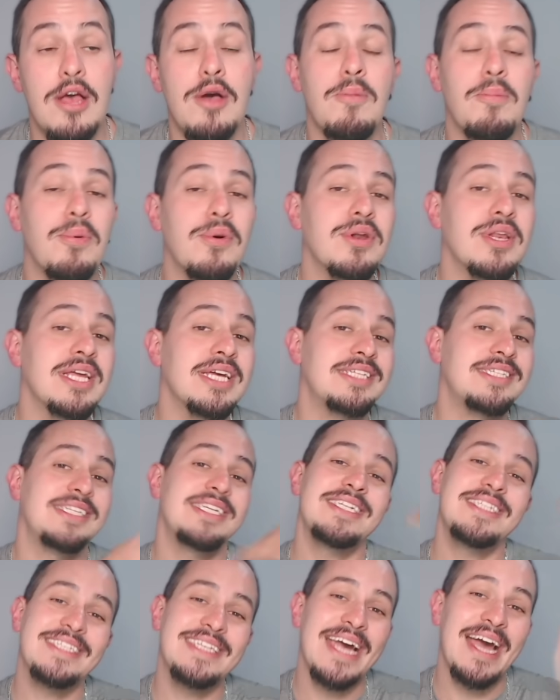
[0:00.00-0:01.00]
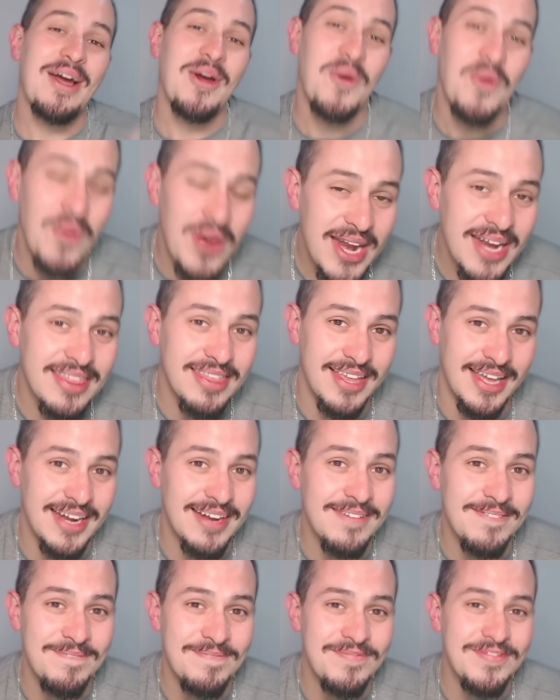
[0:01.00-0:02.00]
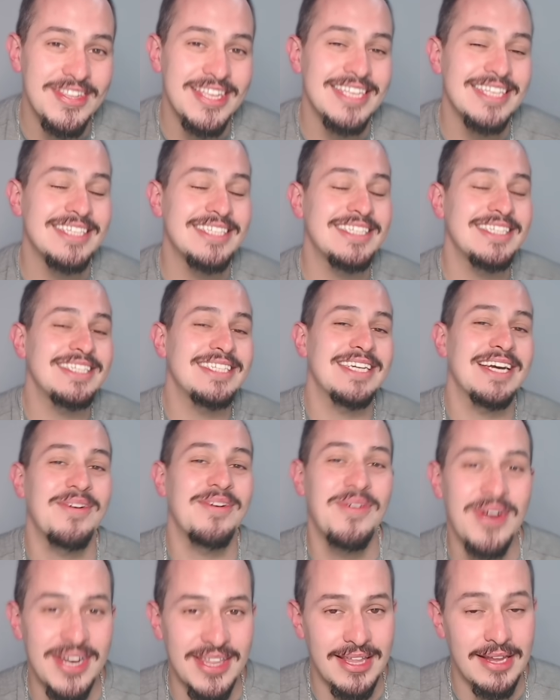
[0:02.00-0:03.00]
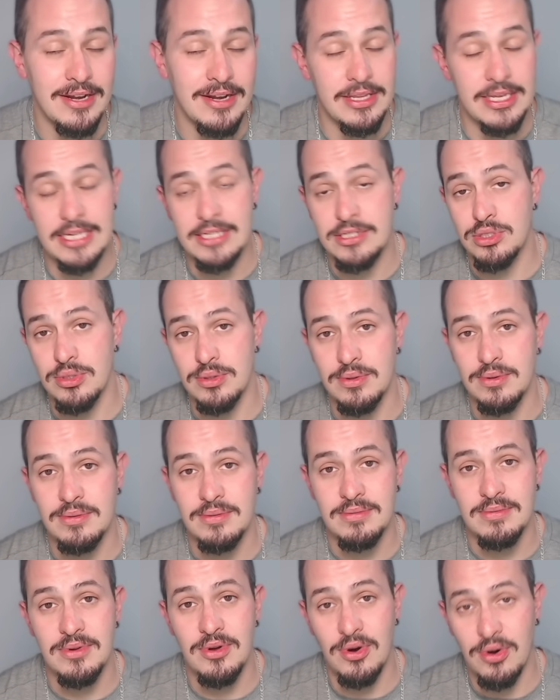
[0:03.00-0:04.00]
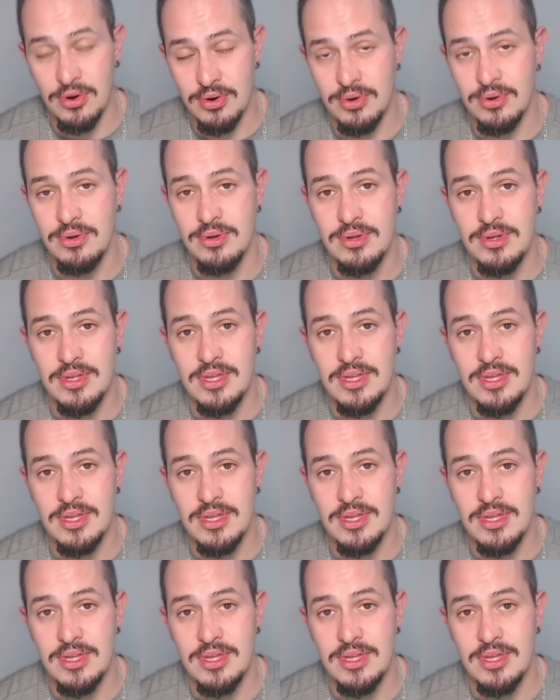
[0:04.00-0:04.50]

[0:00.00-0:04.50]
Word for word: Porque si se acuerdan, si se acuerdan, y esto, ojo,